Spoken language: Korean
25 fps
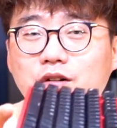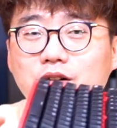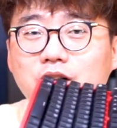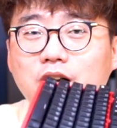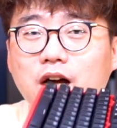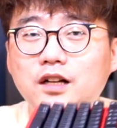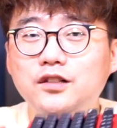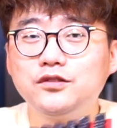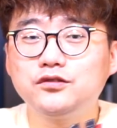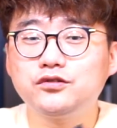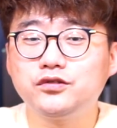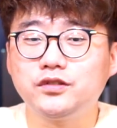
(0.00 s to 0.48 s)
걸
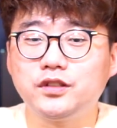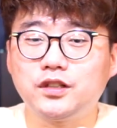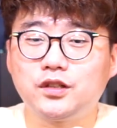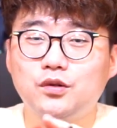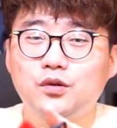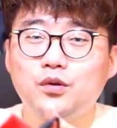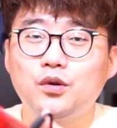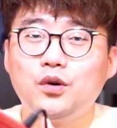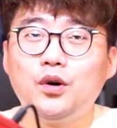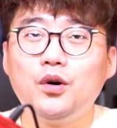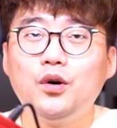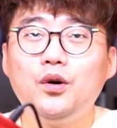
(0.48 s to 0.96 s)
알 수
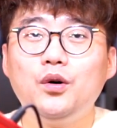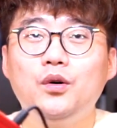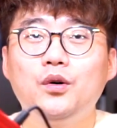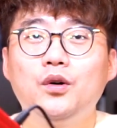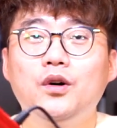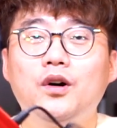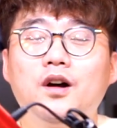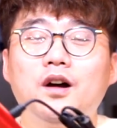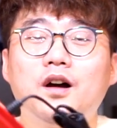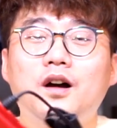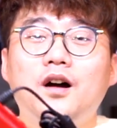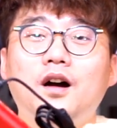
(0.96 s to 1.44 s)
있고
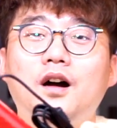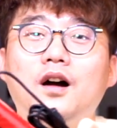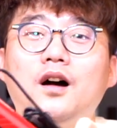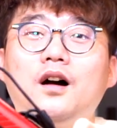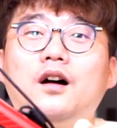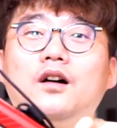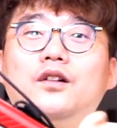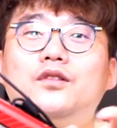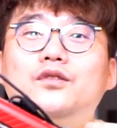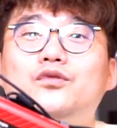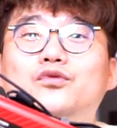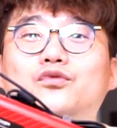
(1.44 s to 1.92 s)

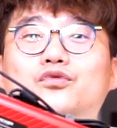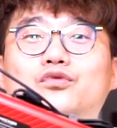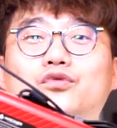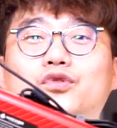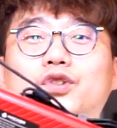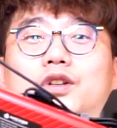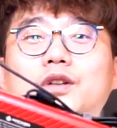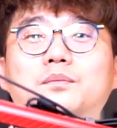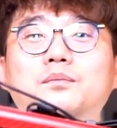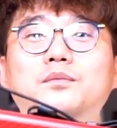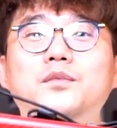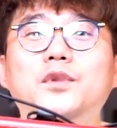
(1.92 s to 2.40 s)

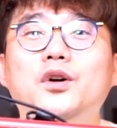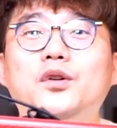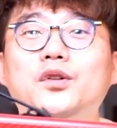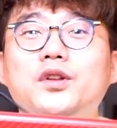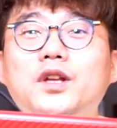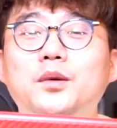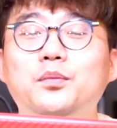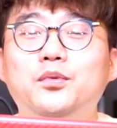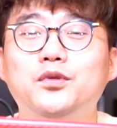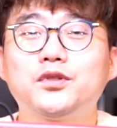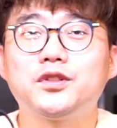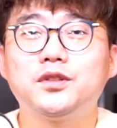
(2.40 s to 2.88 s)

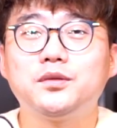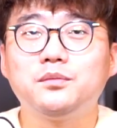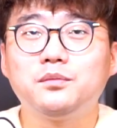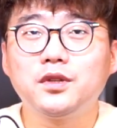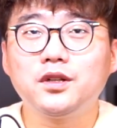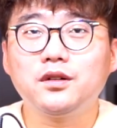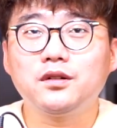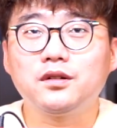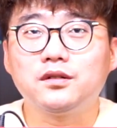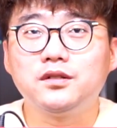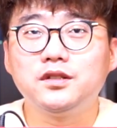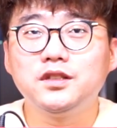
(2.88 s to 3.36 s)
뒷면에
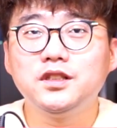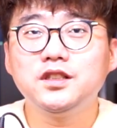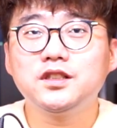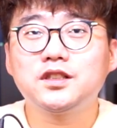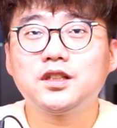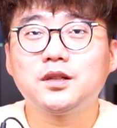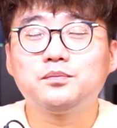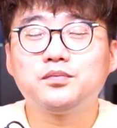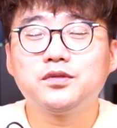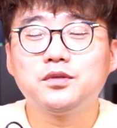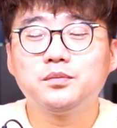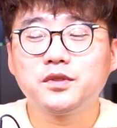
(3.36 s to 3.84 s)
보시면 이
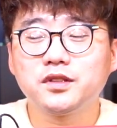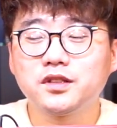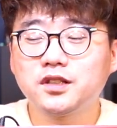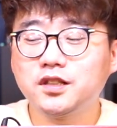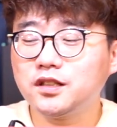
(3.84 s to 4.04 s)
제품은